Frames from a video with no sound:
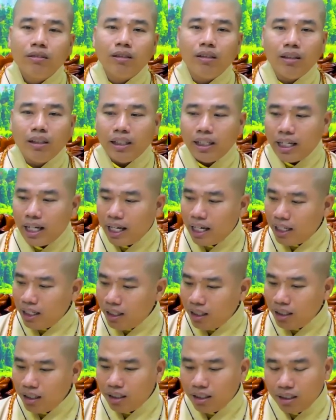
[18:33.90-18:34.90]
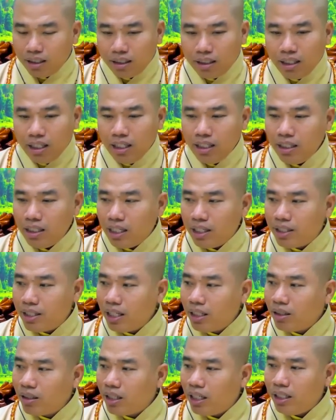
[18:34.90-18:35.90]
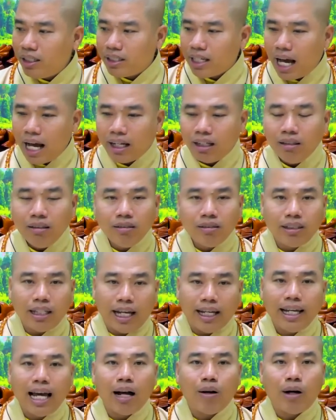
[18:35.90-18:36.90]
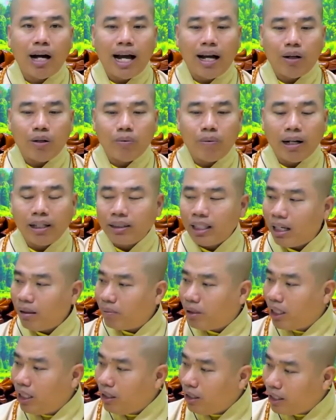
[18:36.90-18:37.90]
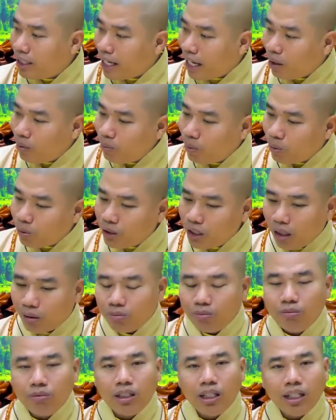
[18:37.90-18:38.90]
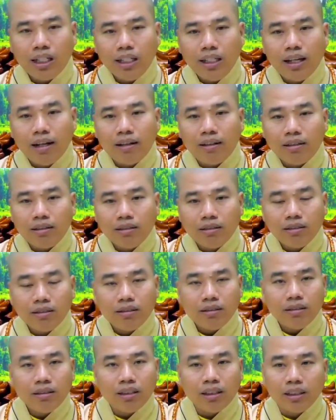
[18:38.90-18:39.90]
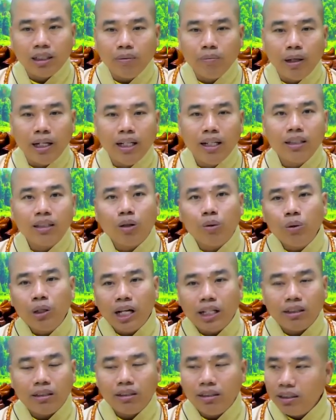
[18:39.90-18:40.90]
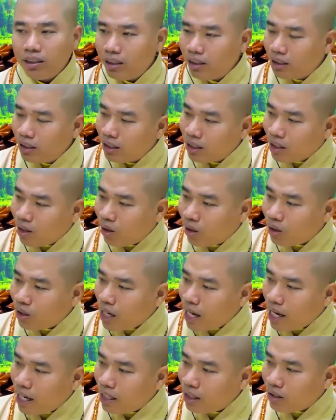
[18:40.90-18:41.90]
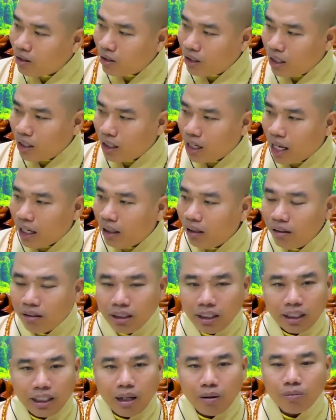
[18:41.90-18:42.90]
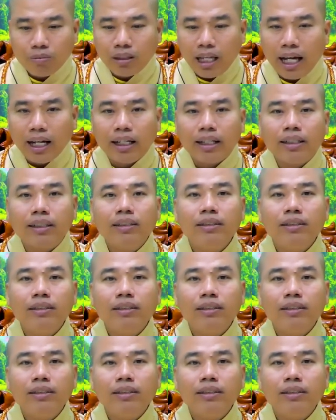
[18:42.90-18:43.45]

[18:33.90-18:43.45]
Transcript: rồi ai đi vệ sinh khi xả nước chảy ào ào bản thân mình đi gảo một vòng cái cái giờ chuẩn bị lên tu hết coi có ai có để nước hay không tắt